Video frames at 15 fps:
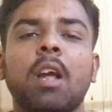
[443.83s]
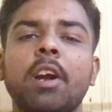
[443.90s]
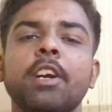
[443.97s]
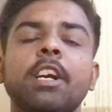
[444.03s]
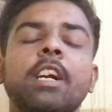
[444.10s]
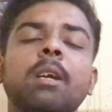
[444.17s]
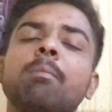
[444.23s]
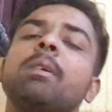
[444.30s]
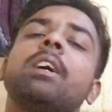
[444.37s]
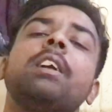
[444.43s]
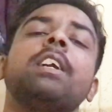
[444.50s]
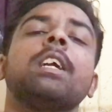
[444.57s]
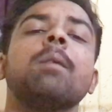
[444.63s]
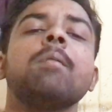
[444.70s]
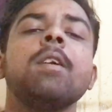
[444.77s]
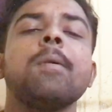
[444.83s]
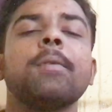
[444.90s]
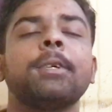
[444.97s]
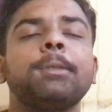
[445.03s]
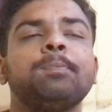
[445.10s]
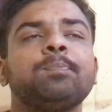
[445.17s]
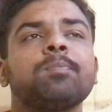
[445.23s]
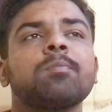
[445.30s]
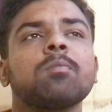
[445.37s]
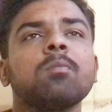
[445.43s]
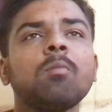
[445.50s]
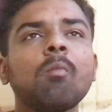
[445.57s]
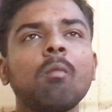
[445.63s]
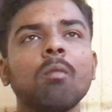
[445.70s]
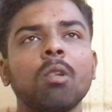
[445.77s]
एडिटिंग भी करनी है अभी
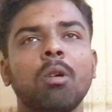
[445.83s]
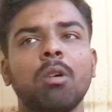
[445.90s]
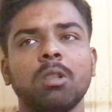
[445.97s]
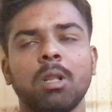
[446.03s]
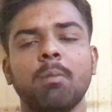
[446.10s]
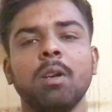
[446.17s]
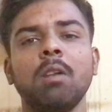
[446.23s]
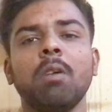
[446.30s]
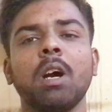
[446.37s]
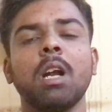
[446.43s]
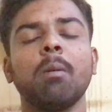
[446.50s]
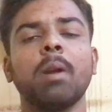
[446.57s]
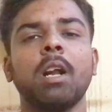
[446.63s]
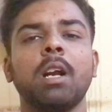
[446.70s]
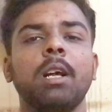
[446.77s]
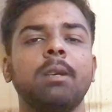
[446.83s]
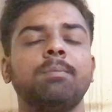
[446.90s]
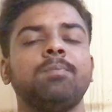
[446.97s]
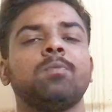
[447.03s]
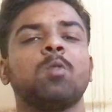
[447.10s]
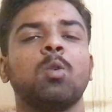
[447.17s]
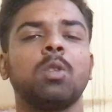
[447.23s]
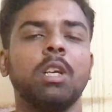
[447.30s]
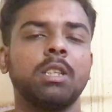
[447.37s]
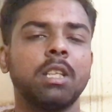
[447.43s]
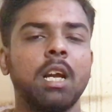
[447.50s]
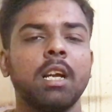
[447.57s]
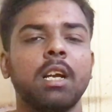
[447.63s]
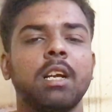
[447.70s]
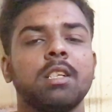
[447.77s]
और तमनेल वगैरह रहे हैं तो
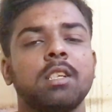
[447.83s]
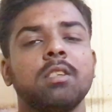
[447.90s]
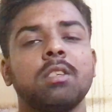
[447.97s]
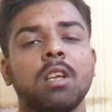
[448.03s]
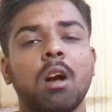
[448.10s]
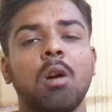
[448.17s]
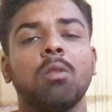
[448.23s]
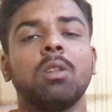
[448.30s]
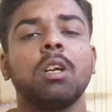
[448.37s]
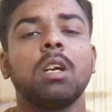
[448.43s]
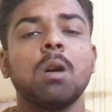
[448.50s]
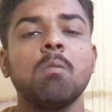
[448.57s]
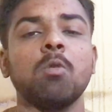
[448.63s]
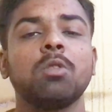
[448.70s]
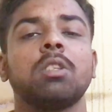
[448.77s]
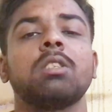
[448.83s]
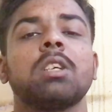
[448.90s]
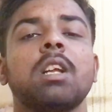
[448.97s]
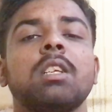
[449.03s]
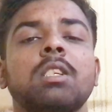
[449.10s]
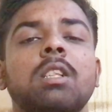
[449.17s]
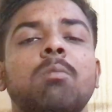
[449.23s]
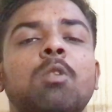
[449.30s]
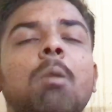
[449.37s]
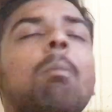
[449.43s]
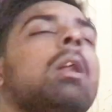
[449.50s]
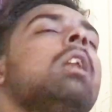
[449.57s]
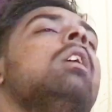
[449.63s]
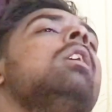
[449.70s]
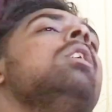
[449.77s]
देखते हैं आगे के सेंस क्या होते हैं कब होती है सारी चीज़ें
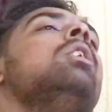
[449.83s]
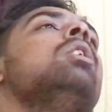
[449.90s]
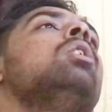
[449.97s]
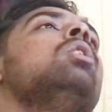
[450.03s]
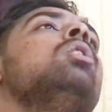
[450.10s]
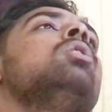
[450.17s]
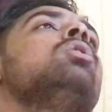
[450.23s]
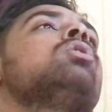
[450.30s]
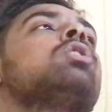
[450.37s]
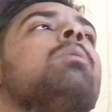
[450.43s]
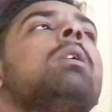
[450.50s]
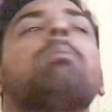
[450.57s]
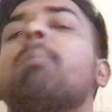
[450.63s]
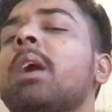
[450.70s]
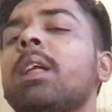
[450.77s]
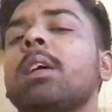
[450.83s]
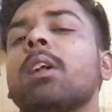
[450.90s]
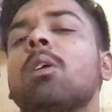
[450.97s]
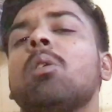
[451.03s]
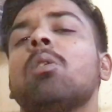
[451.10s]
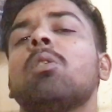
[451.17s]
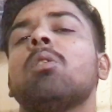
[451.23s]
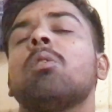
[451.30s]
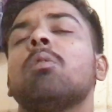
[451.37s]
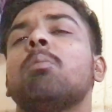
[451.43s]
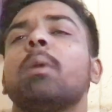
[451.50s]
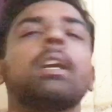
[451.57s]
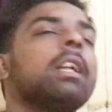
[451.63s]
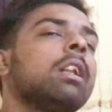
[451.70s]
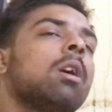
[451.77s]
मुकम्मल सुबह बड़े रहो
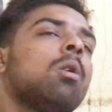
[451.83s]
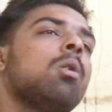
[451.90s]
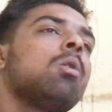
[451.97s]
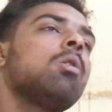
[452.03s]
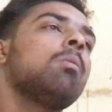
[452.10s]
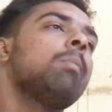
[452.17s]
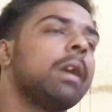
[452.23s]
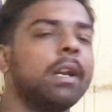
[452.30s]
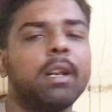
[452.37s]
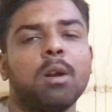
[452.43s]
बने रहो बने